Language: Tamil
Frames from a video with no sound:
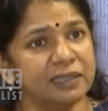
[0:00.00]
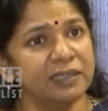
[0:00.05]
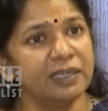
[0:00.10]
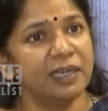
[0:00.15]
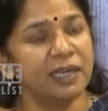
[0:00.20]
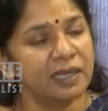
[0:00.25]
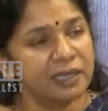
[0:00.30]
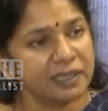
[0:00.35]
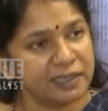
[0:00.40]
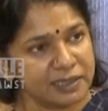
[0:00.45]
இது
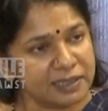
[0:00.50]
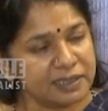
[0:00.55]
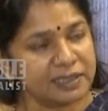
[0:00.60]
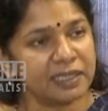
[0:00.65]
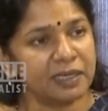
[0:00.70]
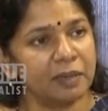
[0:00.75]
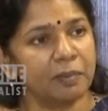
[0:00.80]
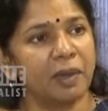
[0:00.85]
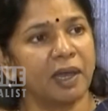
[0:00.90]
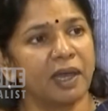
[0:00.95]

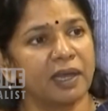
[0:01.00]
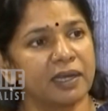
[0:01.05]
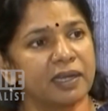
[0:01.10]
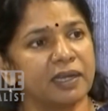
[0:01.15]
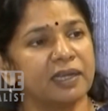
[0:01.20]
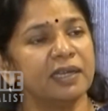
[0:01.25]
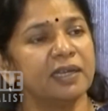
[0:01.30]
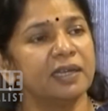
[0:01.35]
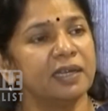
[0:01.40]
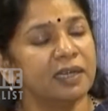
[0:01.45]

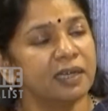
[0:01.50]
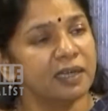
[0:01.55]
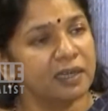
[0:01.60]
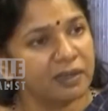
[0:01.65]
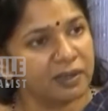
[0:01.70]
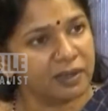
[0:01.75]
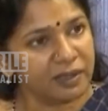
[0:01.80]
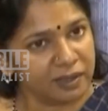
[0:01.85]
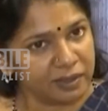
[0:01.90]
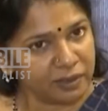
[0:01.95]
நிச்சயமாக
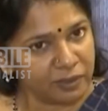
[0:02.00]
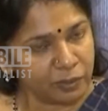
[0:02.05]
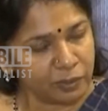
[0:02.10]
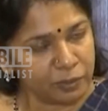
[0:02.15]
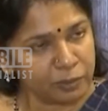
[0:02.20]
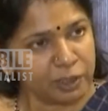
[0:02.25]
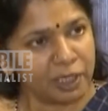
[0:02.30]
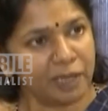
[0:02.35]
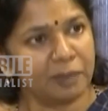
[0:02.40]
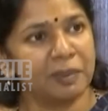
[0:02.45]

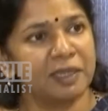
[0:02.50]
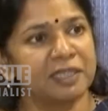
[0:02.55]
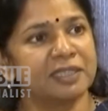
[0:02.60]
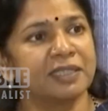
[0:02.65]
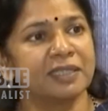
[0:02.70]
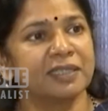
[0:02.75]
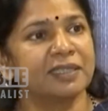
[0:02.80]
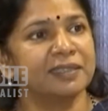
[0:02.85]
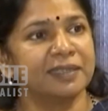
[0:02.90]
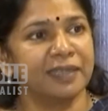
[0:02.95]

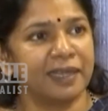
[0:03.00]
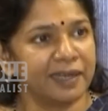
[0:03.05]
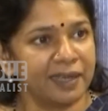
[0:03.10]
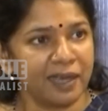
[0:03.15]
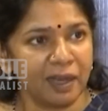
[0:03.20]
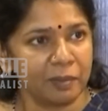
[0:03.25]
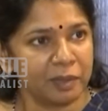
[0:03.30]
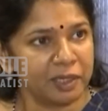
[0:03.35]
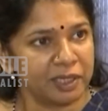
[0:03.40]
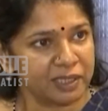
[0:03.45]
முதலமைச்சருக்கு
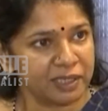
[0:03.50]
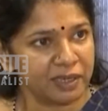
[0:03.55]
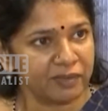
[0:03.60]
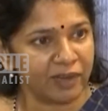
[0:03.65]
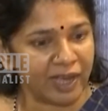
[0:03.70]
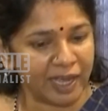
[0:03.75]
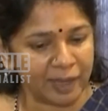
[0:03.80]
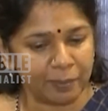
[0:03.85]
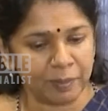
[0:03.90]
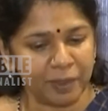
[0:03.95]
தெரியாமல் இருக்க
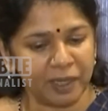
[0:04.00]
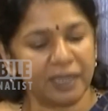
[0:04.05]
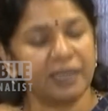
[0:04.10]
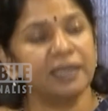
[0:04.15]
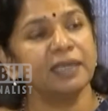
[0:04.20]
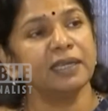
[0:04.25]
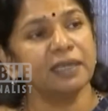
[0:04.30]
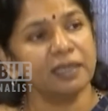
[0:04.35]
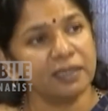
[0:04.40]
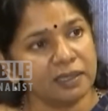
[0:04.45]
வாய்ப்பில்லை
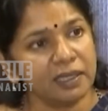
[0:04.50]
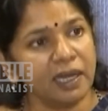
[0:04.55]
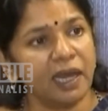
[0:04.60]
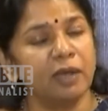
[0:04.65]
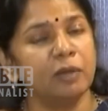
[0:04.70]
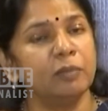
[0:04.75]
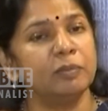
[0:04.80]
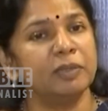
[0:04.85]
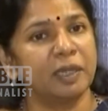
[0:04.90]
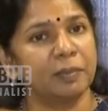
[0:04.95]

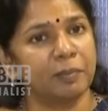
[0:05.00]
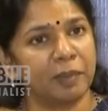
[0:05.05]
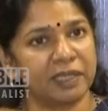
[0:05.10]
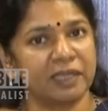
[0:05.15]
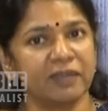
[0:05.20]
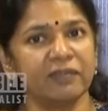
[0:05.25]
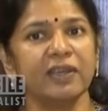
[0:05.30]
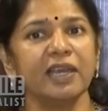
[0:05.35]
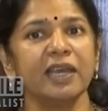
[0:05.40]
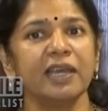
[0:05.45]
இருந்தாலும் தன்
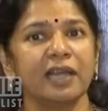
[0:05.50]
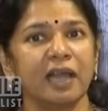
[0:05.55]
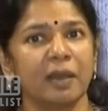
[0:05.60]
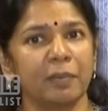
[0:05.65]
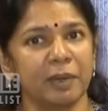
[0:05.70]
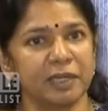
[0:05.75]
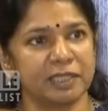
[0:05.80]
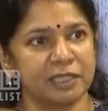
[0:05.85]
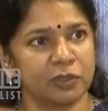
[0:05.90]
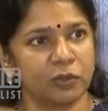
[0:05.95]
பதவியை
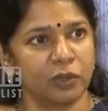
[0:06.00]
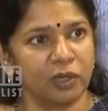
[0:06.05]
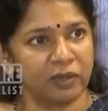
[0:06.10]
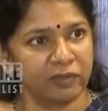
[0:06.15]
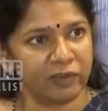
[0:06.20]
காப்பாற்றிக்